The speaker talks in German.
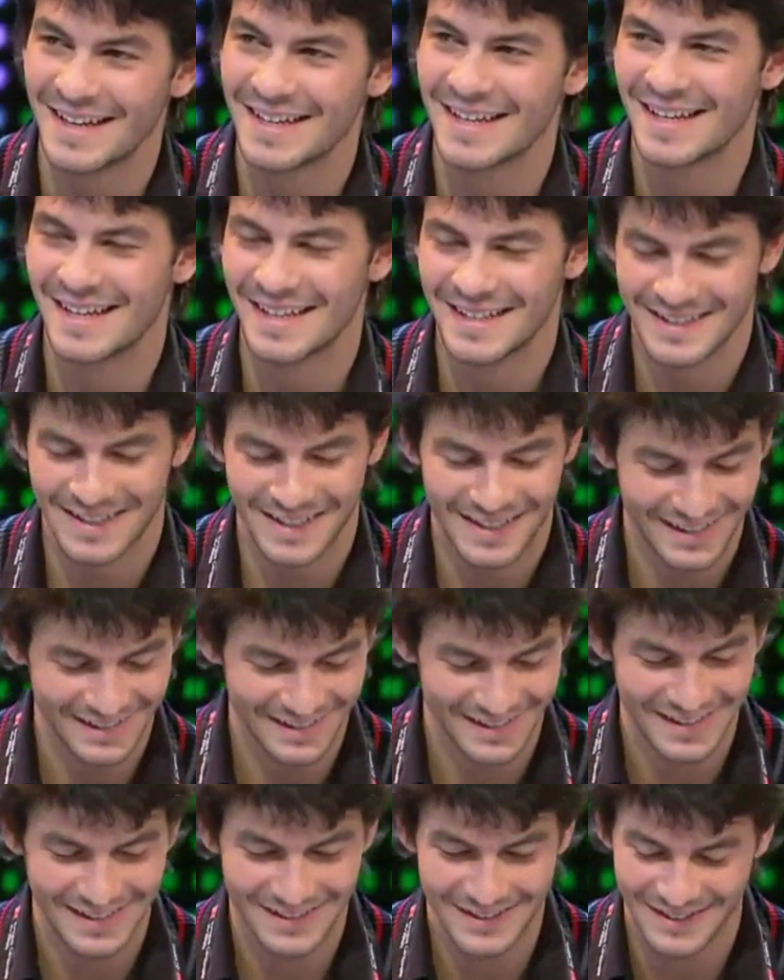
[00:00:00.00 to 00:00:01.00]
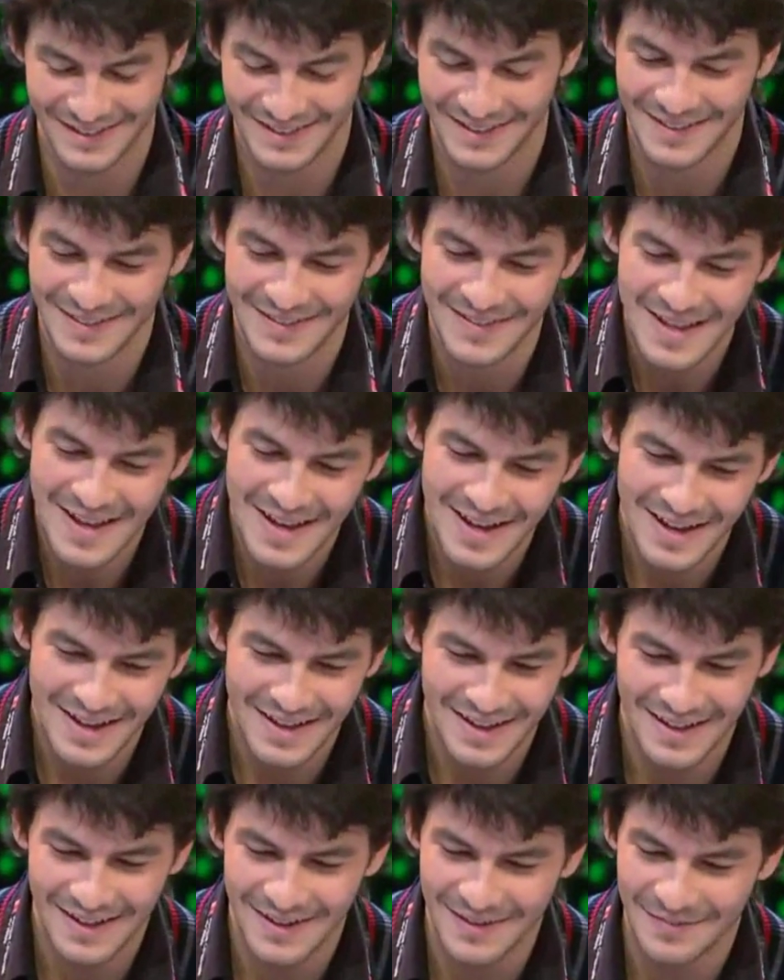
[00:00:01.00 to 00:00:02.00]
Einige Sachen schon.
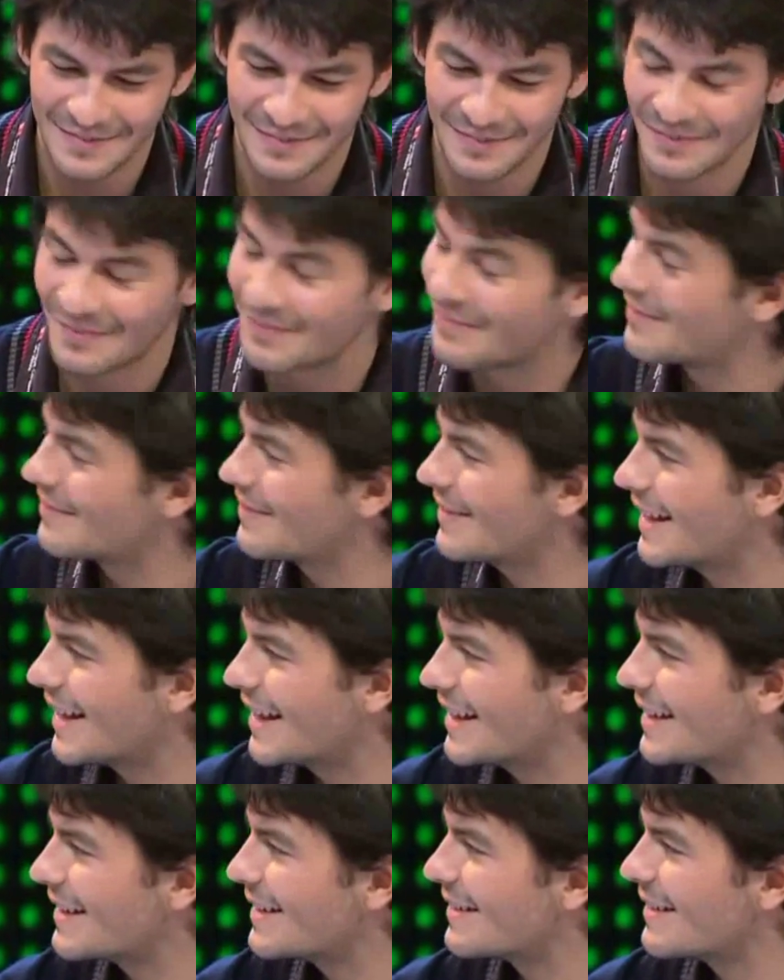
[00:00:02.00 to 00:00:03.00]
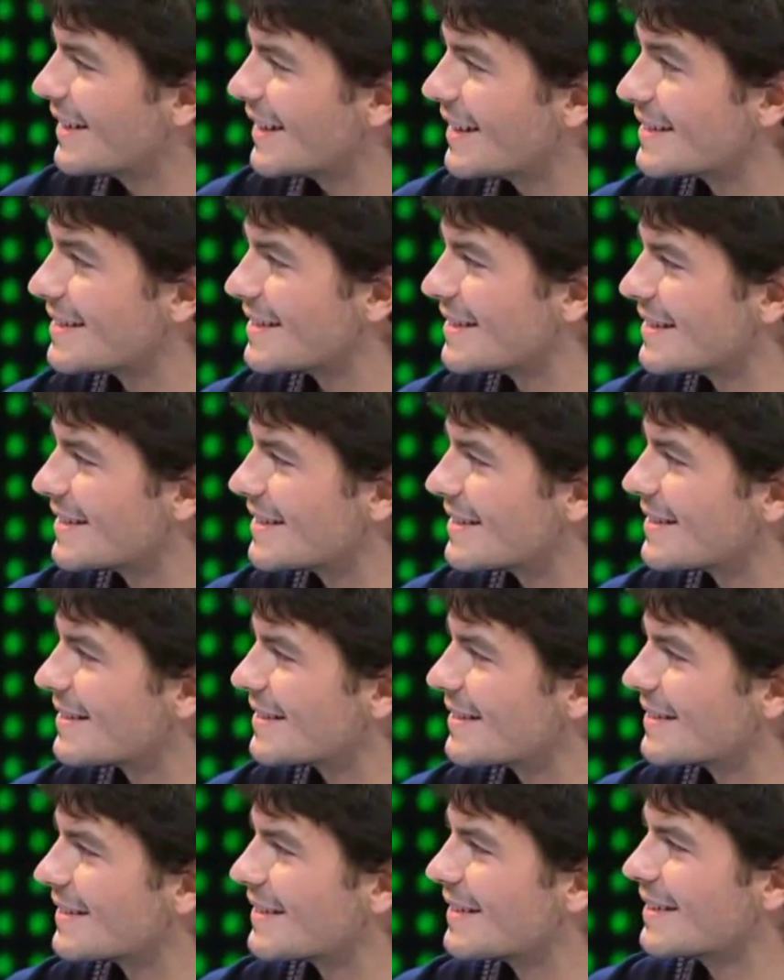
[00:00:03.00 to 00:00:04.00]
Ähm, nein, es
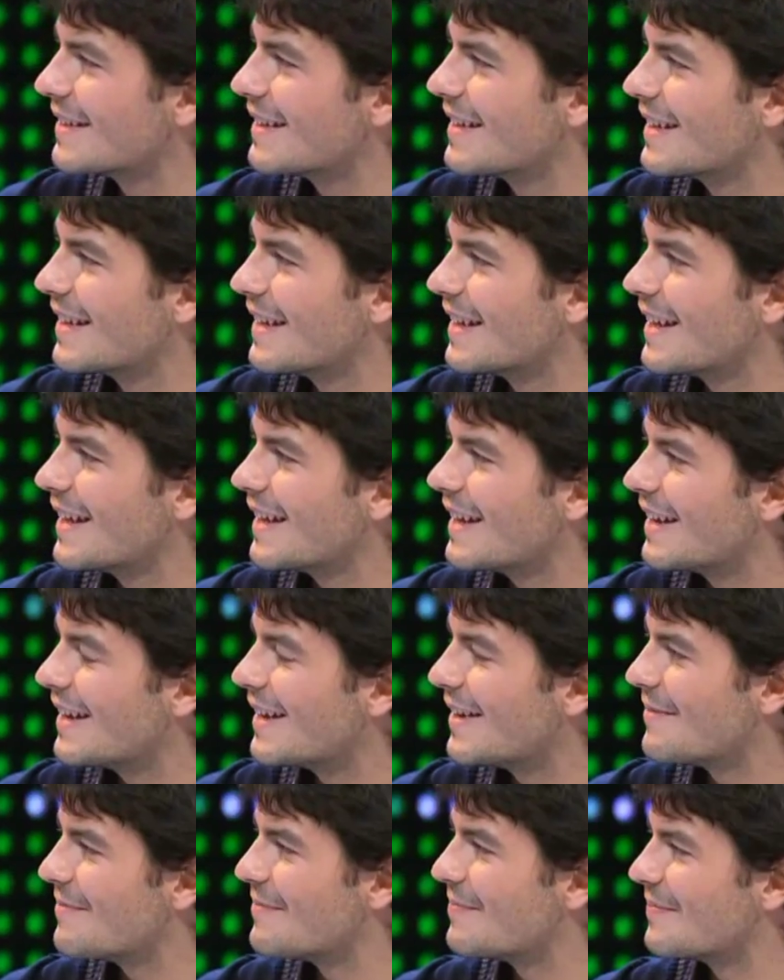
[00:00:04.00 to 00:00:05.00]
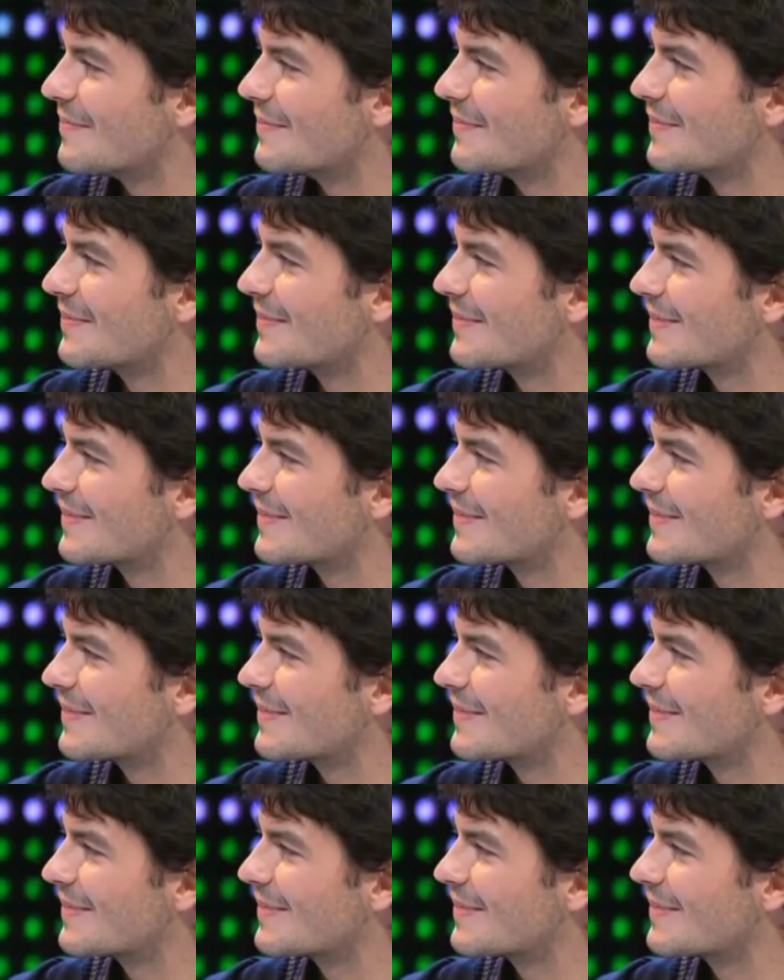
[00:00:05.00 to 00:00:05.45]
ist ähm,